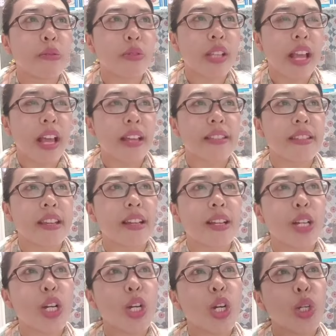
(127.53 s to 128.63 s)
usahanya
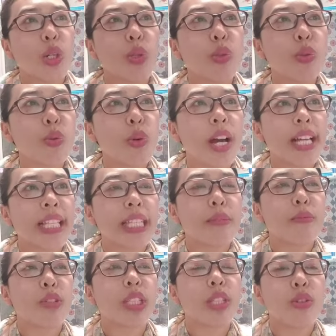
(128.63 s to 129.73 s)
2
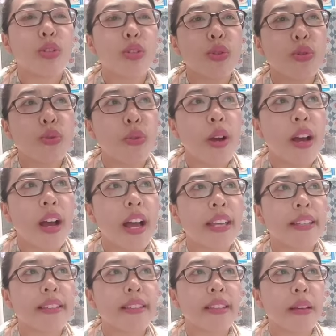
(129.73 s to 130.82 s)
Timotius 2
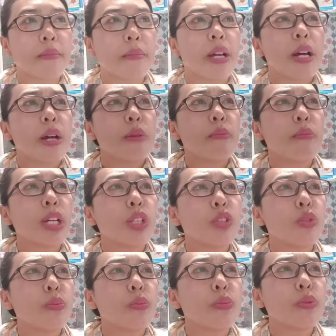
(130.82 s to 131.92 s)
ayat 6.
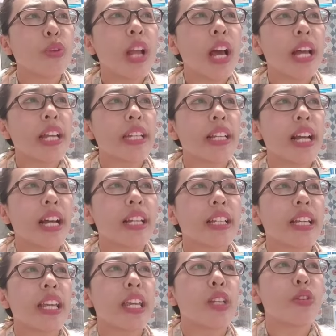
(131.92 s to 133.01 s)
Begitu pula dengan
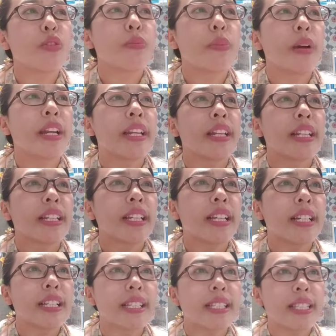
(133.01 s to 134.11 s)
kehidupan
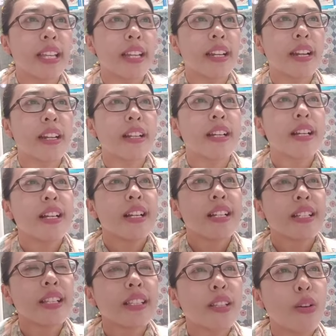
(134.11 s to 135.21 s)
kekristenan.
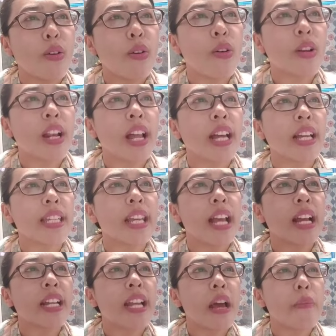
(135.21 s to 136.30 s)
Seseorang
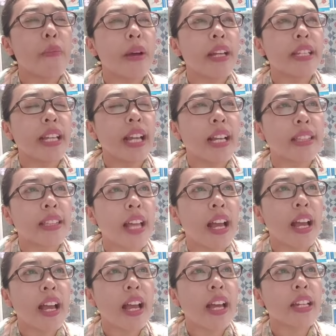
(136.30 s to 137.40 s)
yang dapat
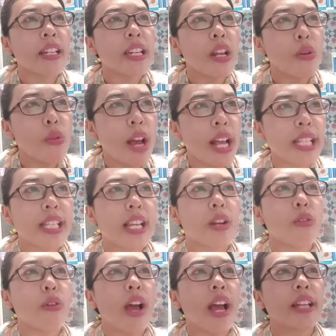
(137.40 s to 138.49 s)
dikatakan dewasa
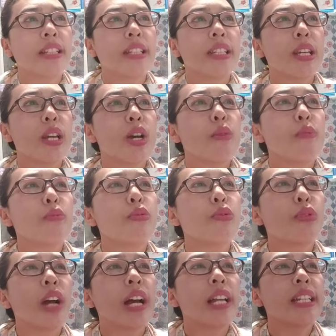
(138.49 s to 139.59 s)
rohani
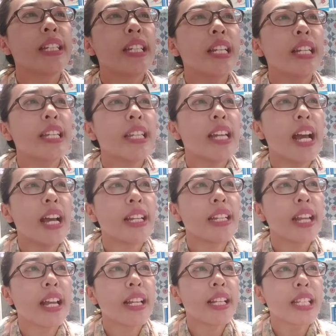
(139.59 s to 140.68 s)
bukan dilihat
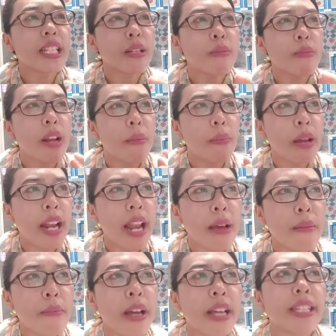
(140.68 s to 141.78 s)
dari seberapa
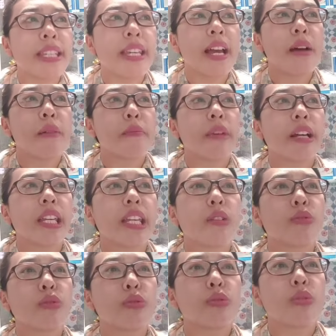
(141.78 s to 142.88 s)
lama ia
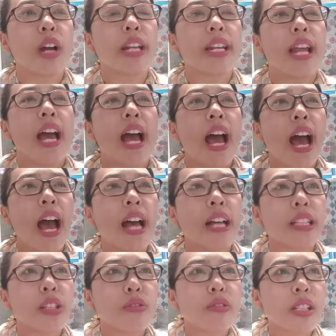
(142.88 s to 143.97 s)
mengikut Tuhan
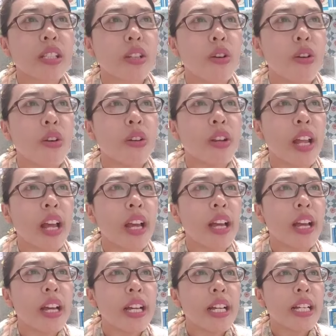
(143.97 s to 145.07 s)
atau seseorang
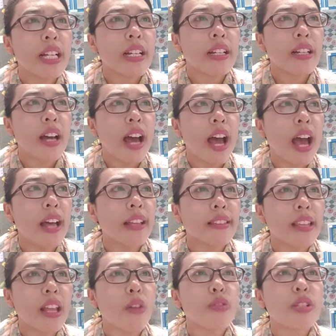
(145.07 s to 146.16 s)

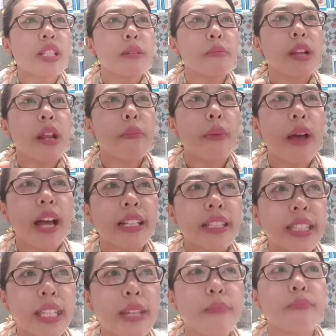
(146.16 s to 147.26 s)
atau seberapa
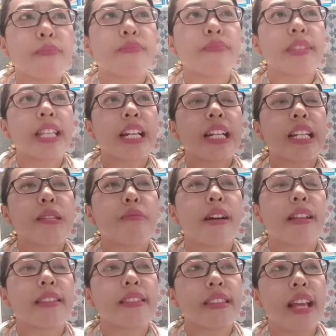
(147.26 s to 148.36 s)
aktif
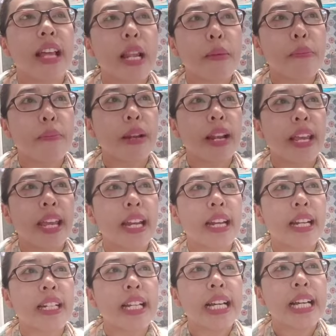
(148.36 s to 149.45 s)
terlibat dalam
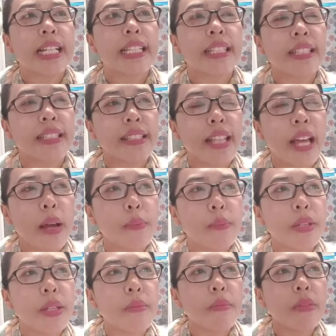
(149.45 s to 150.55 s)
pelayanan,
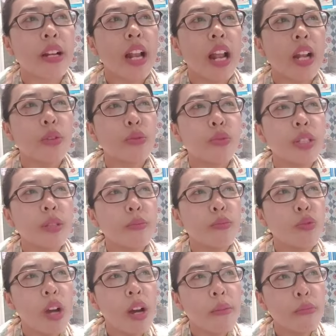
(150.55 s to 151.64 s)
tetapi melalui
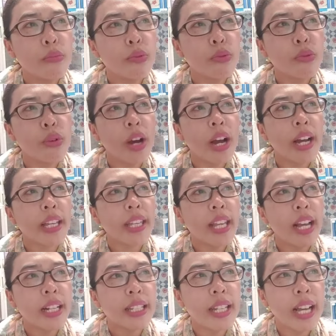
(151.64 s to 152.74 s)
buah-buah
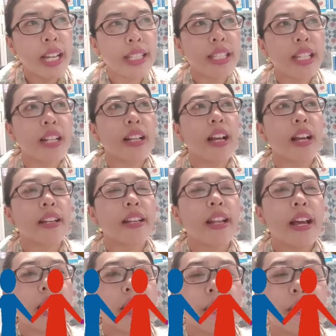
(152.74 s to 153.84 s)
yang dihasilkan
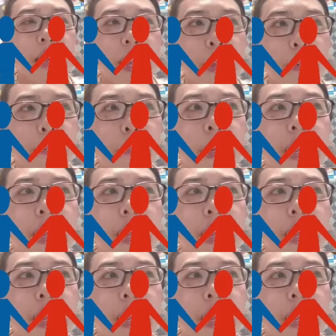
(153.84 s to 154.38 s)
dalam